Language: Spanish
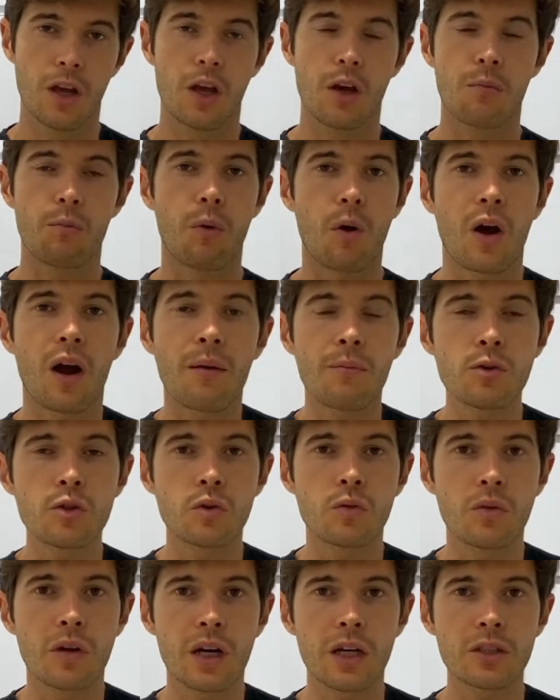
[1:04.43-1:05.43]
Pongamos
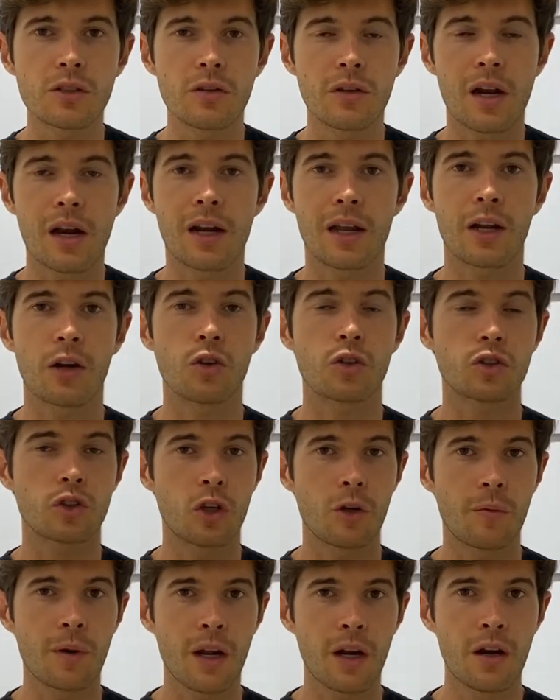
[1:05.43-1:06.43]
un caso en el que nos
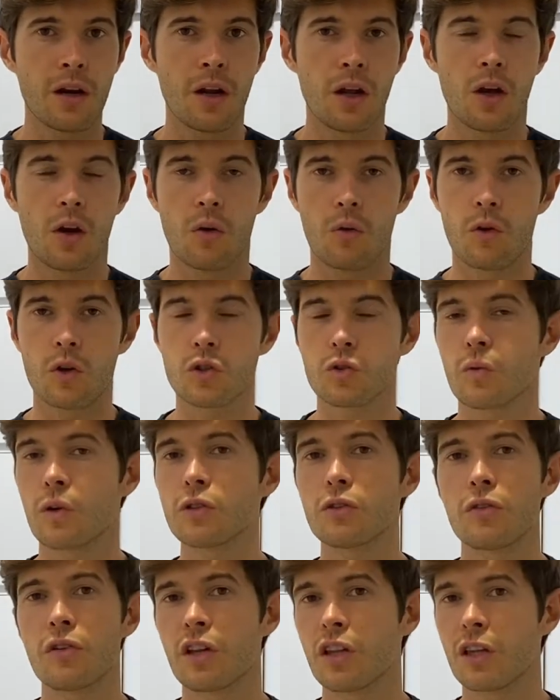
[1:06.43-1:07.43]
sobran unos
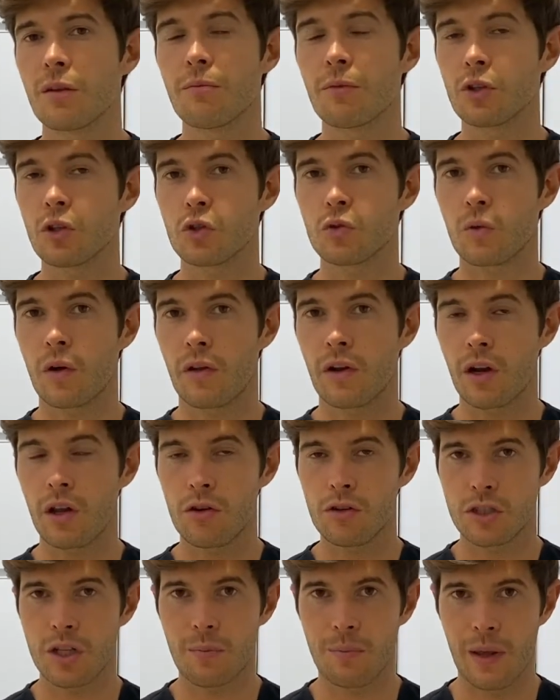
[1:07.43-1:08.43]
4 centímetros
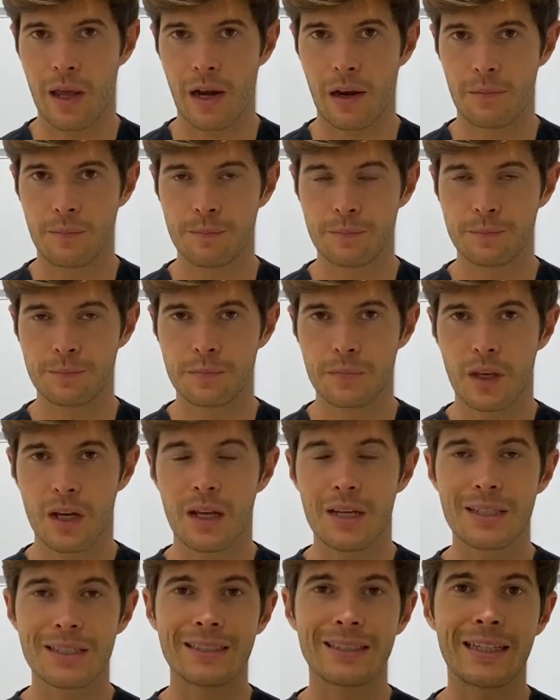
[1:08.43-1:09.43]
cuadrados de piel.
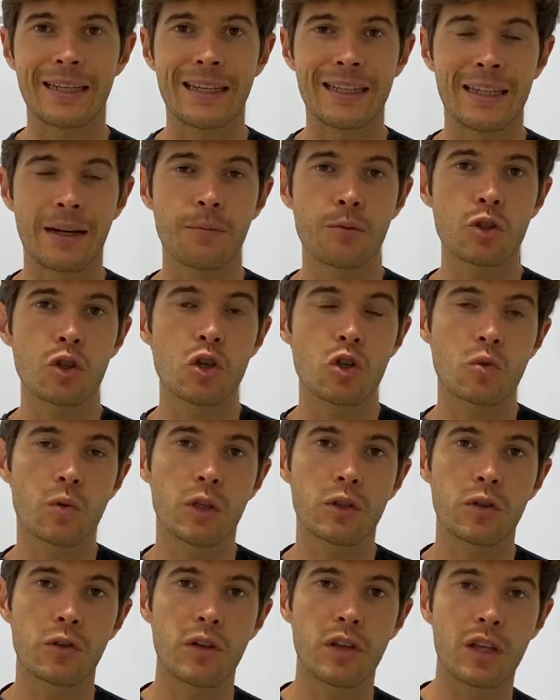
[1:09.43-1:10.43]
Si quitamos los
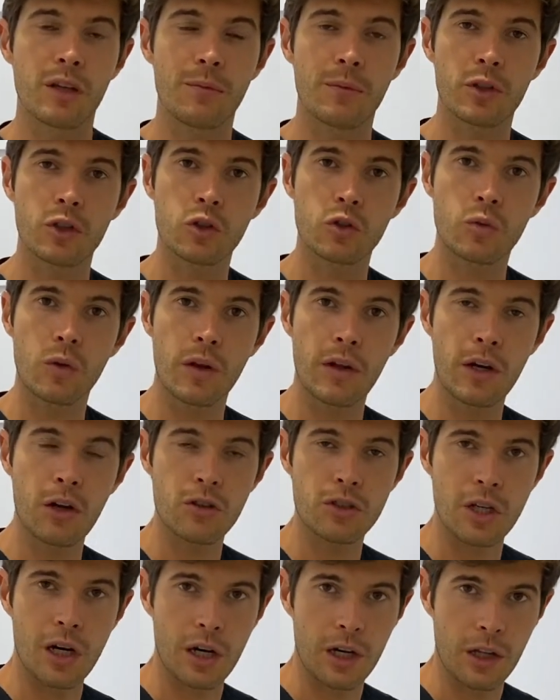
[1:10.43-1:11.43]
4 centímetros
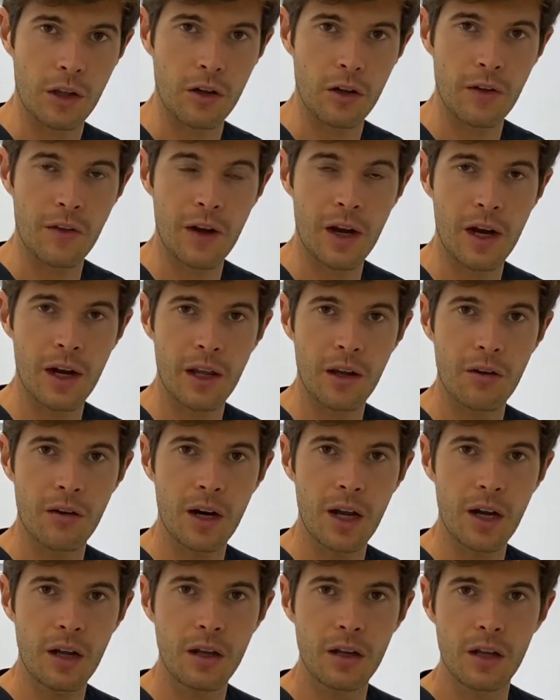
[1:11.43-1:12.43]
cuadrados alrededor de la
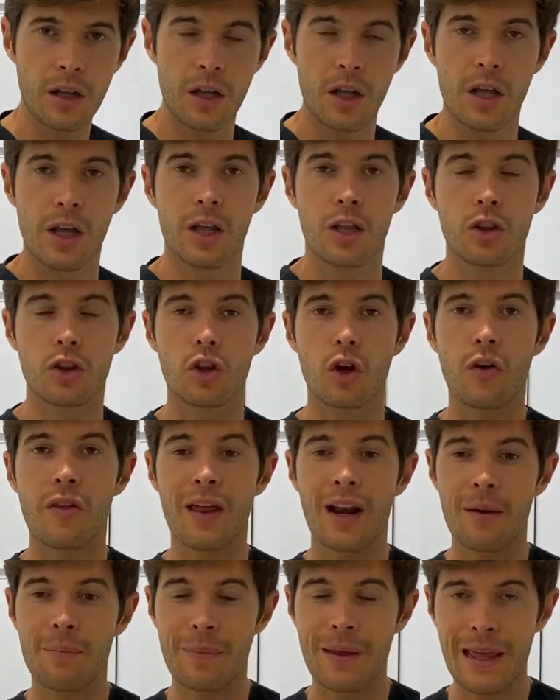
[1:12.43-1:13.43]
areola, toda
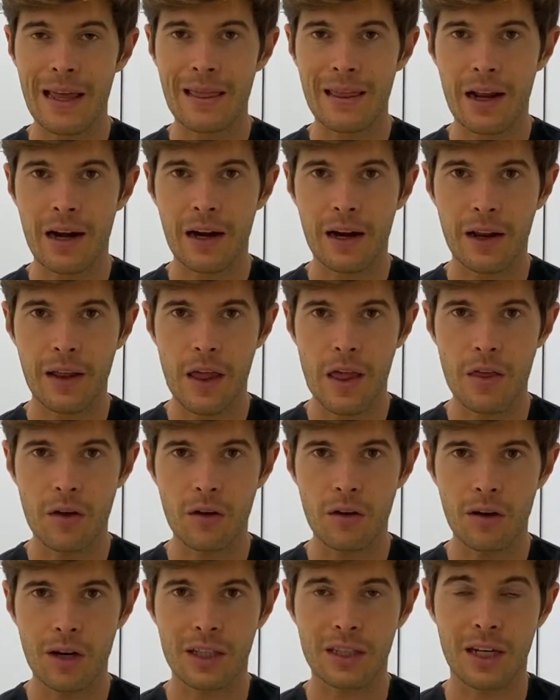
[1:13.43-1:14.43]
la piel de
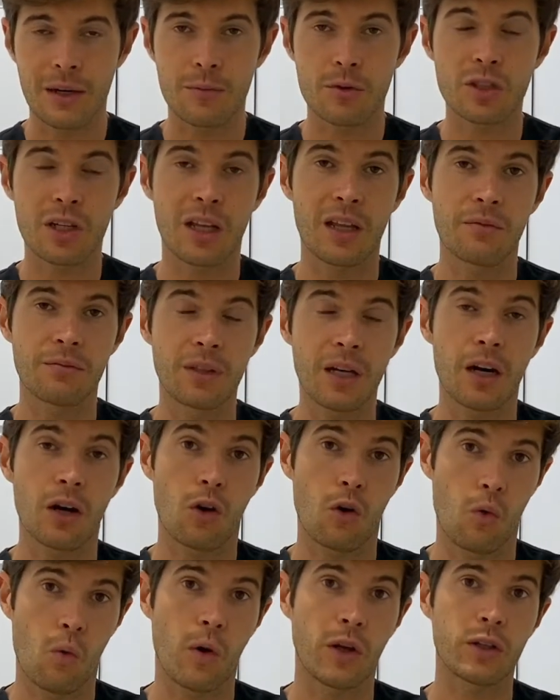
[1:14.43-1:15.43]
alrededor la tenemos que
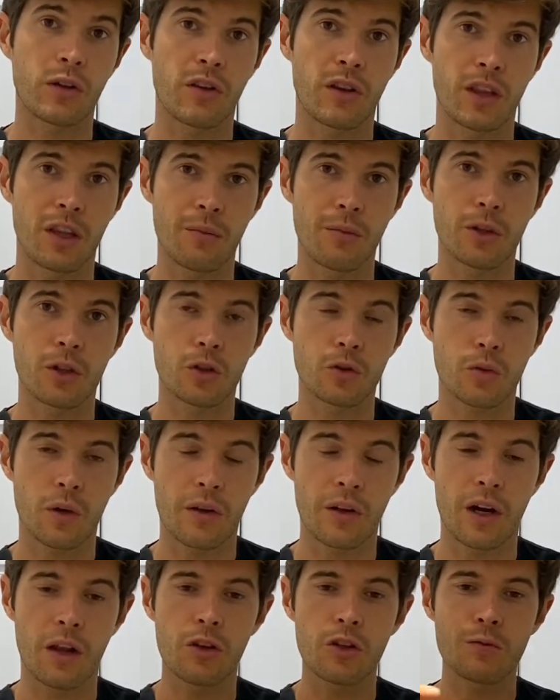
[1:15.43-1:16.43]
adaptar 4 centímetros
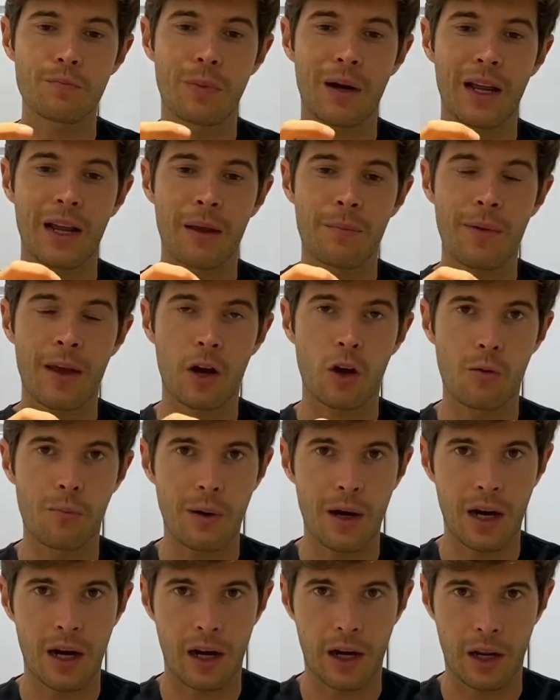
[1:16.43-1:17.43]
cuadrados para que me
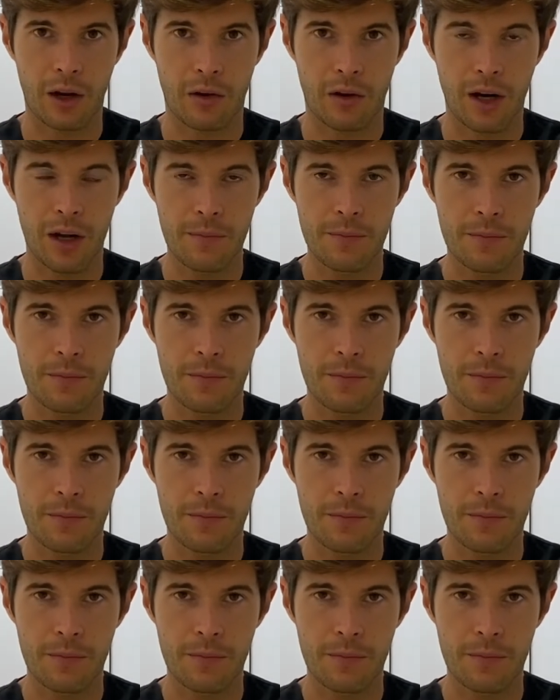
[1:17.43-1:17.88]
acople a la areola.